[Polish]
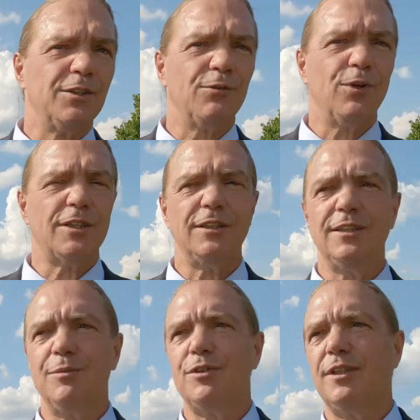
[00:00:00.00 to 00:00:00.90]
I to właśnie
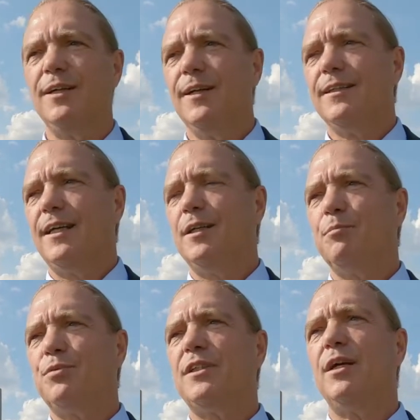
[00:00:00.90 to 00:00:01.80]
Niemcy te
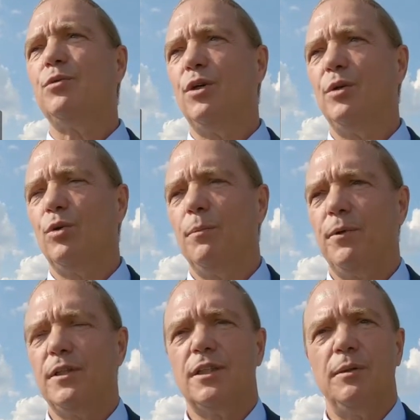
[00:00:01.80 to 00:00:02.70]

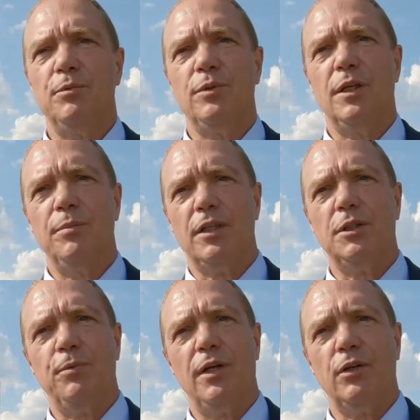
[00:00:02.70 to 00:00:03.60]
pseudoeuropejskie były
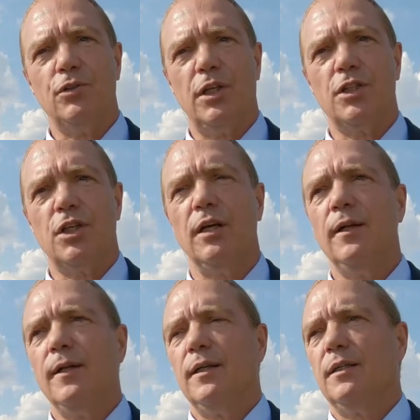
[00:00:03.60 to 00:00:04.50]
najbardziej polakożerne mnóstwo
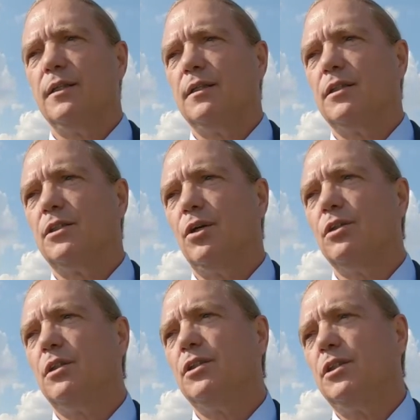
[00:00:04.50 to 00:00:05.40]
y,
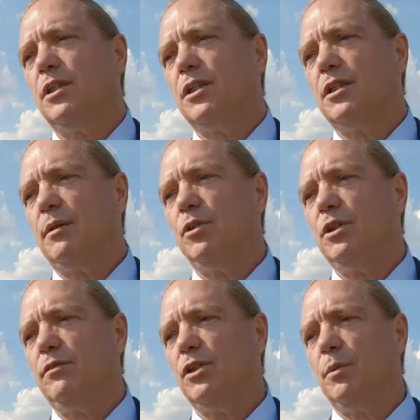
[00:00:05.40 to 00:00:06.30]
Stąd dzisiaj czasami
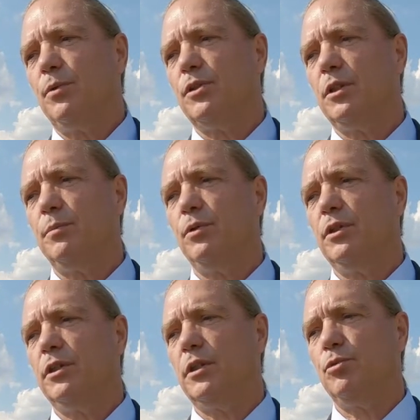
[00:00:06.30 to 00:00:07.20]
dziwi, że polscy
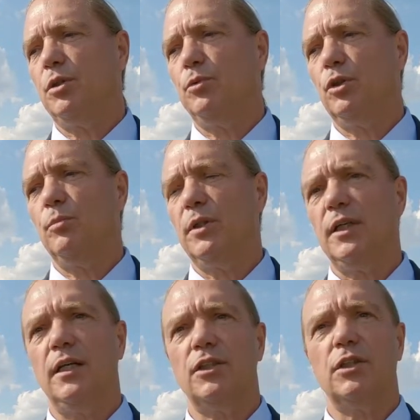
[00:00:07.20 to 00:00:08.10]
politycy przyjmują
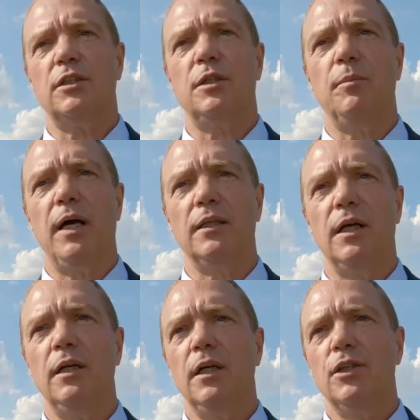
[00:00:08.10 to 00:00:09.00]
medale
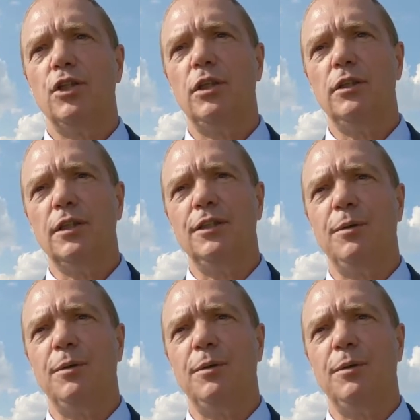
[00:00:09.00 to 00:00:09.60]
Stresemana czy innych